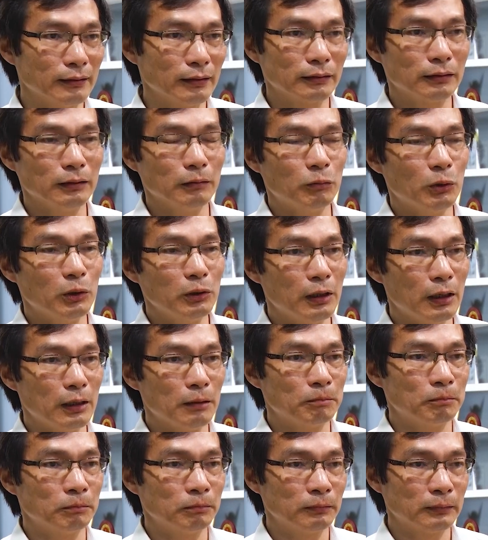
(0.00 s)
Được sự phối
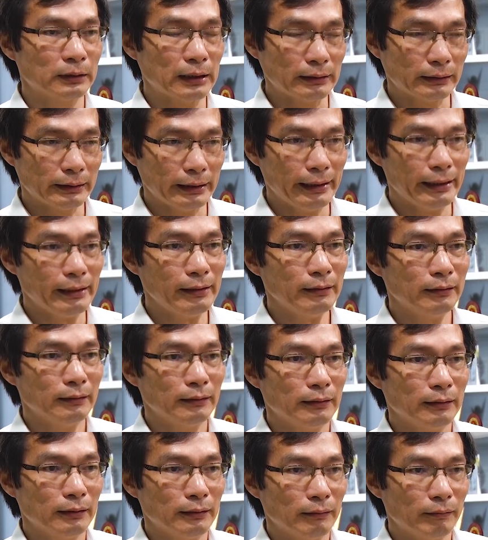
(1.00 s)
hợp chặt chẽ
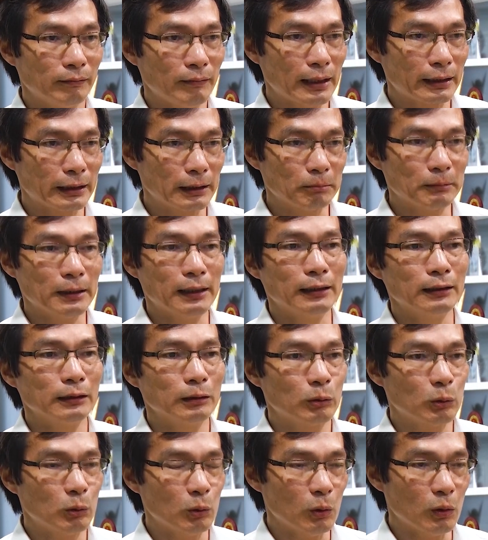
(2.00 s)
và kịp thời
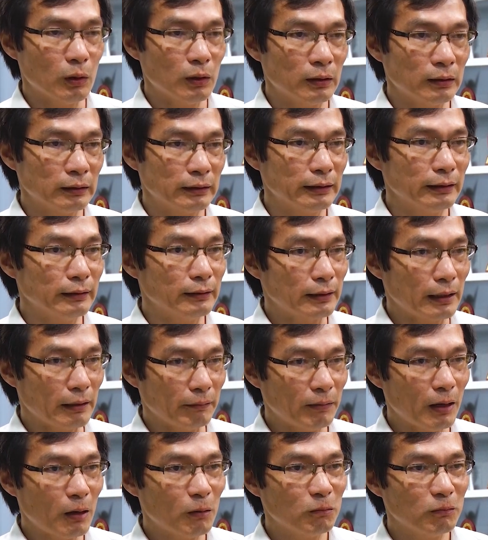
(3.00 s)
của Điện lực Hải
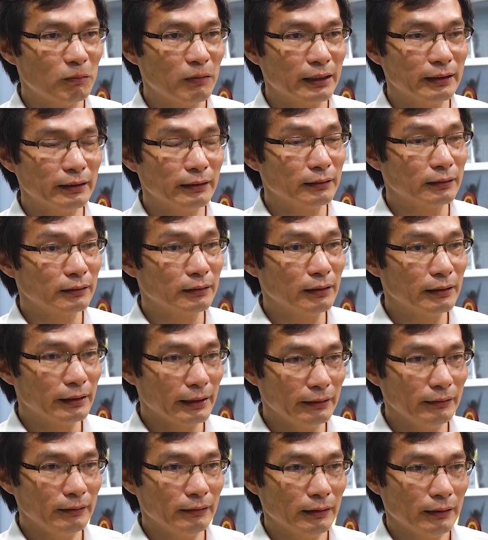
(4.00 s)
Phòng và Điện lực Dương
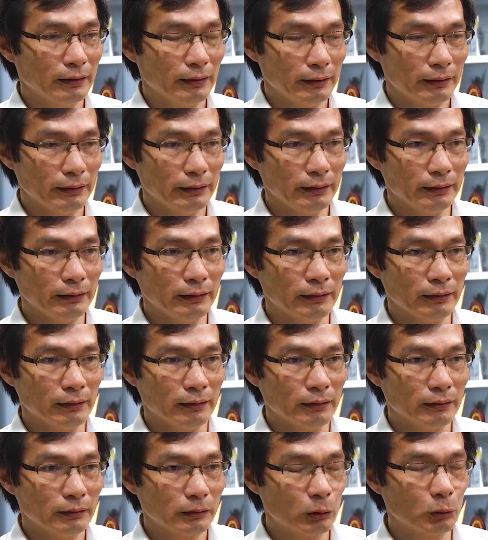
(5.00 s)
Kinh thì
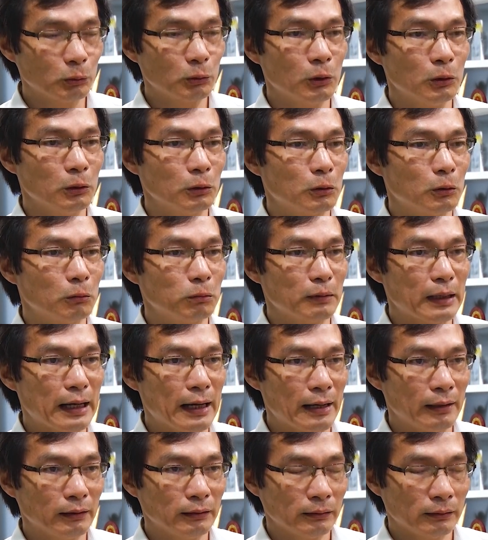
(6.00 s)
chúng tôi cũng
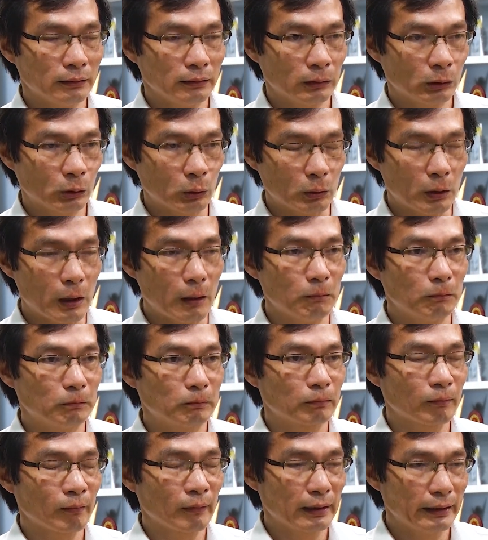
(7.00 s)
đã chủ động
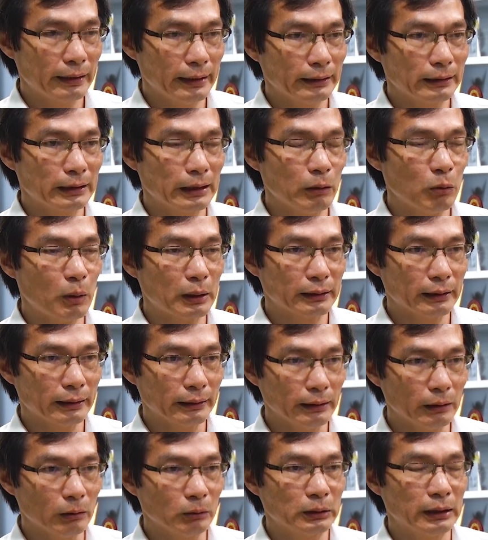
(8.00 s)
lên kế hoạch để
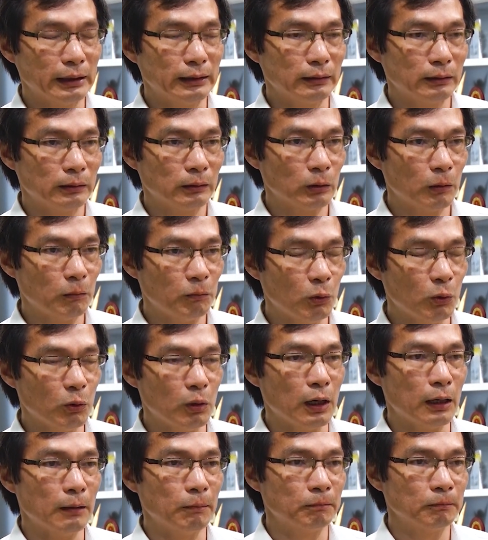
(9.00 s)
điều chỉnh cho phù hợp